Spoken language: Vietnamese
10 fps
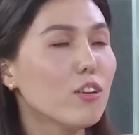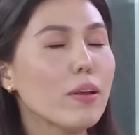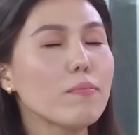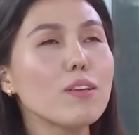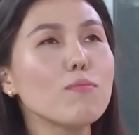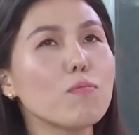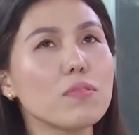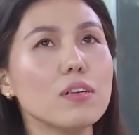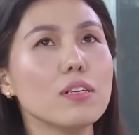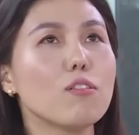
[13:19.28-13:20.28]
Nhưng mà em thích
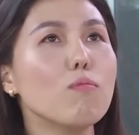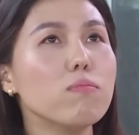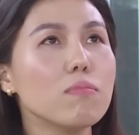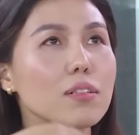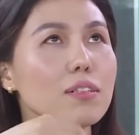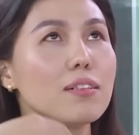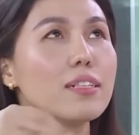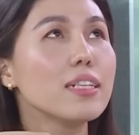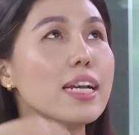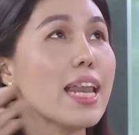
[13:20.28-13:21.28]
một người cùng
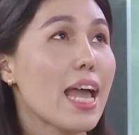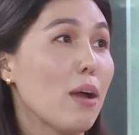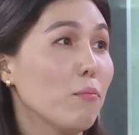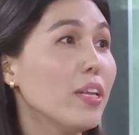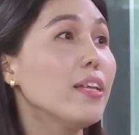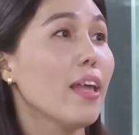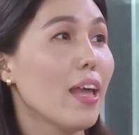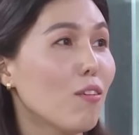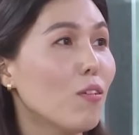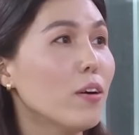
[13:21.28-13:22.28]
đi làm với
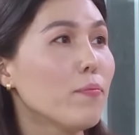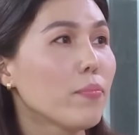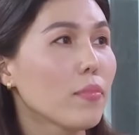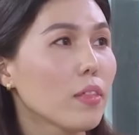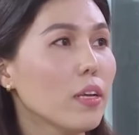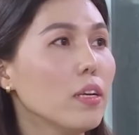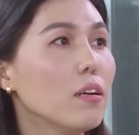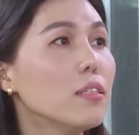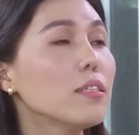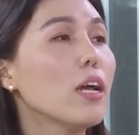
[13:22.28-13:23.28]
nhau á
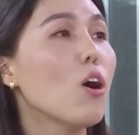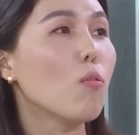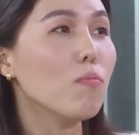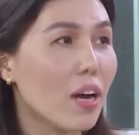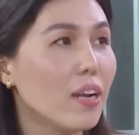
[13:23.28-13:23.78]
thì nó sẽ ổn